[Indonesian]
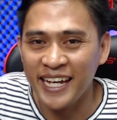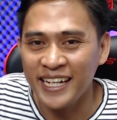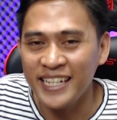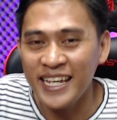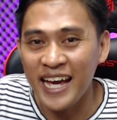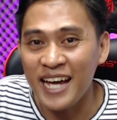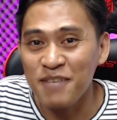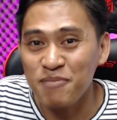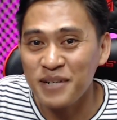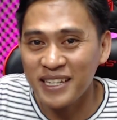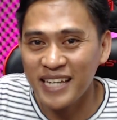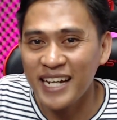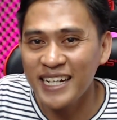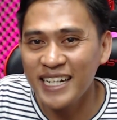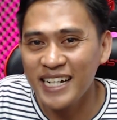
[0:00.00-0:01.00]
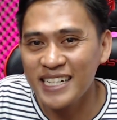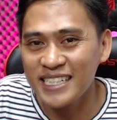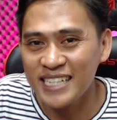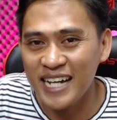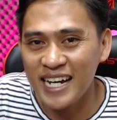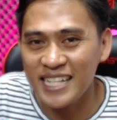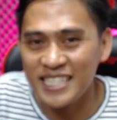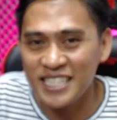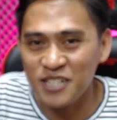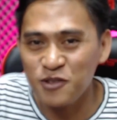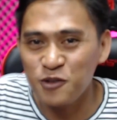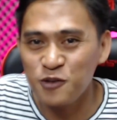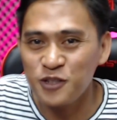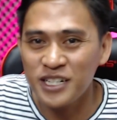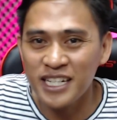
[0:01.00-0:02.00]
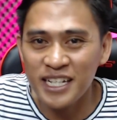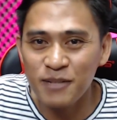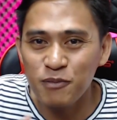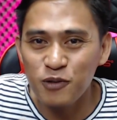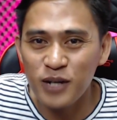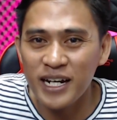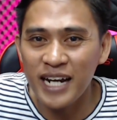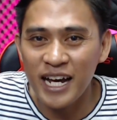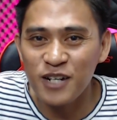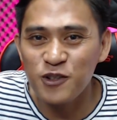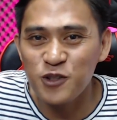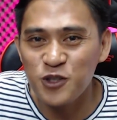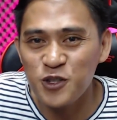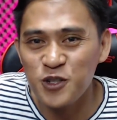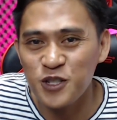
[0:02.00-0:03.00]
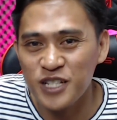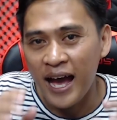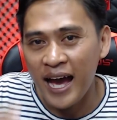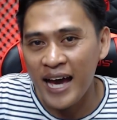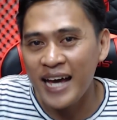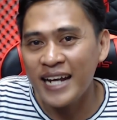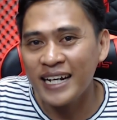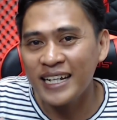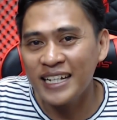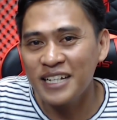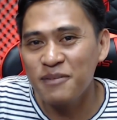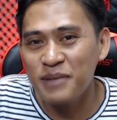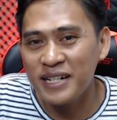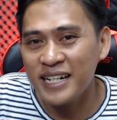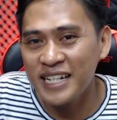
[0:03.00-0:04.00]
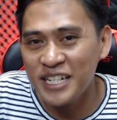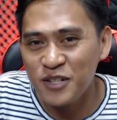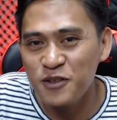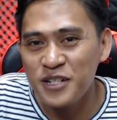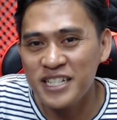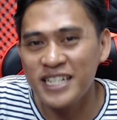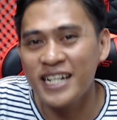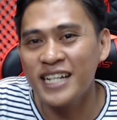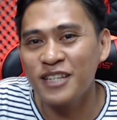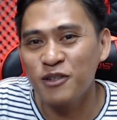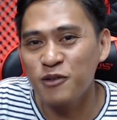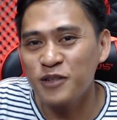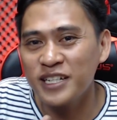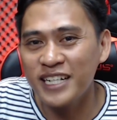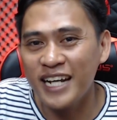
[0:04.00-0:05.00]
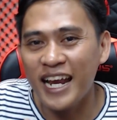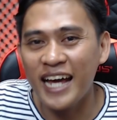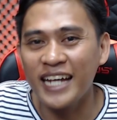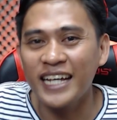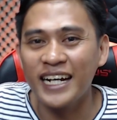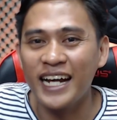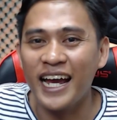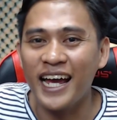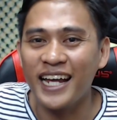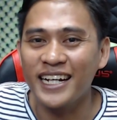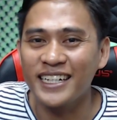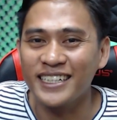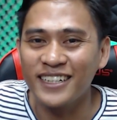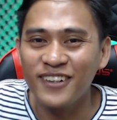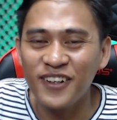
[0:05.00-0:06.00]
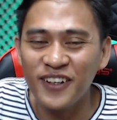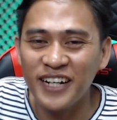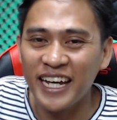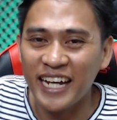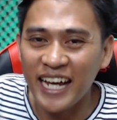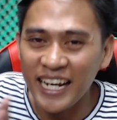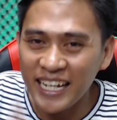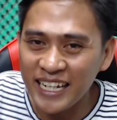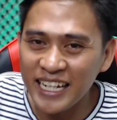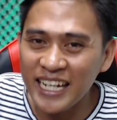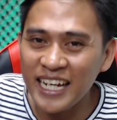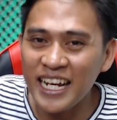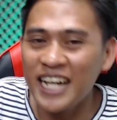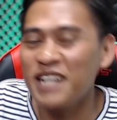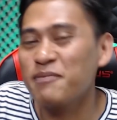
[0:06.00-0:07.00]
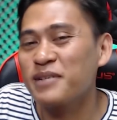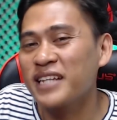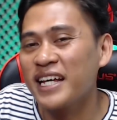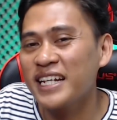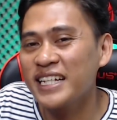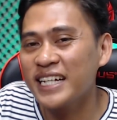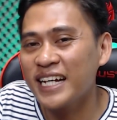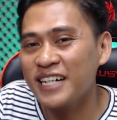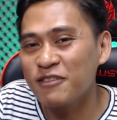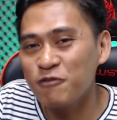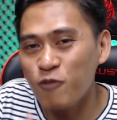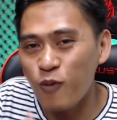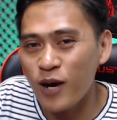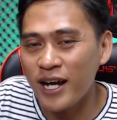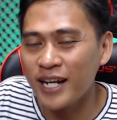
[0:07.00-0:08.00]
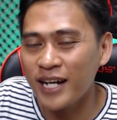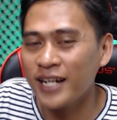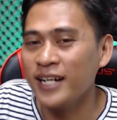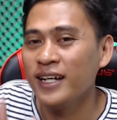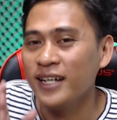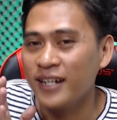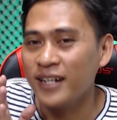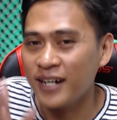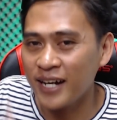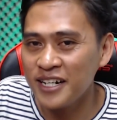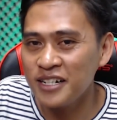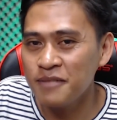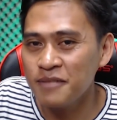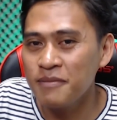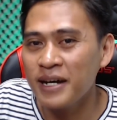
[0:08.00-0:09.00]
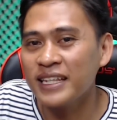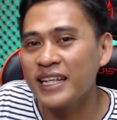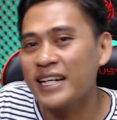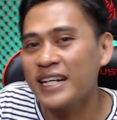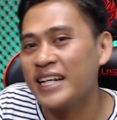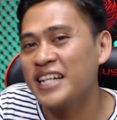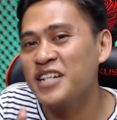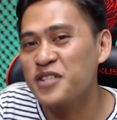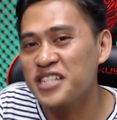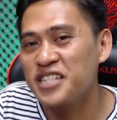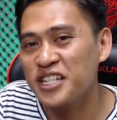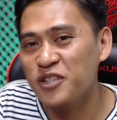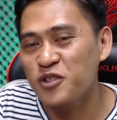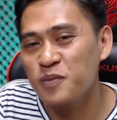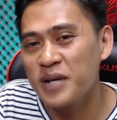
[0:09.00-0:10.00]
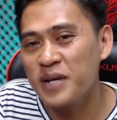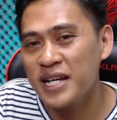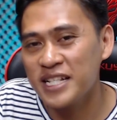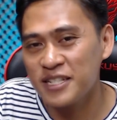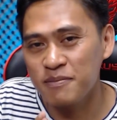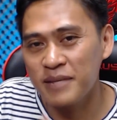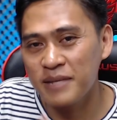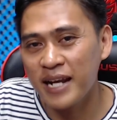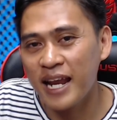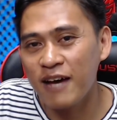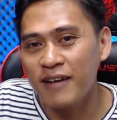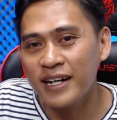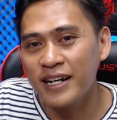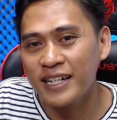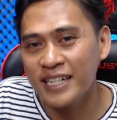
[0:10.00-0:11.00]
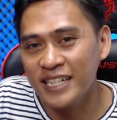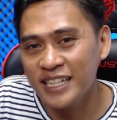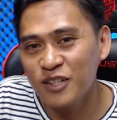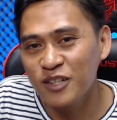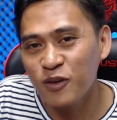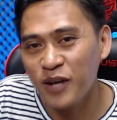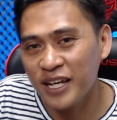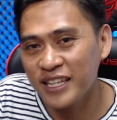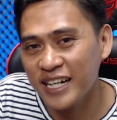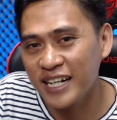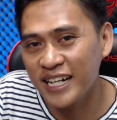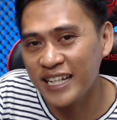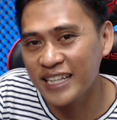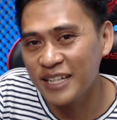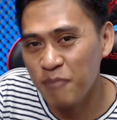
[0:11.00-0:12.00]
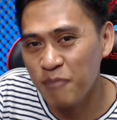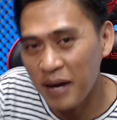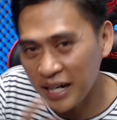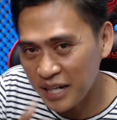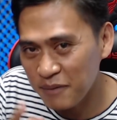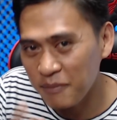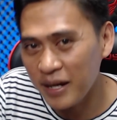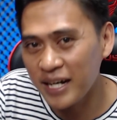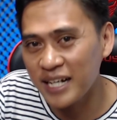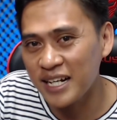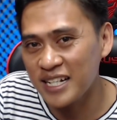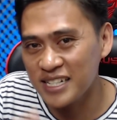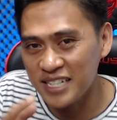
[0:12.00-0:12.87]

Ya, pertandingan sangat seru di bulan Agustus Hari di mana Indonesia itu dilahirkan Oke, kali ini ada pertandingan war random antara Indonesia 17 melawan Indo Eternity Bagaimana?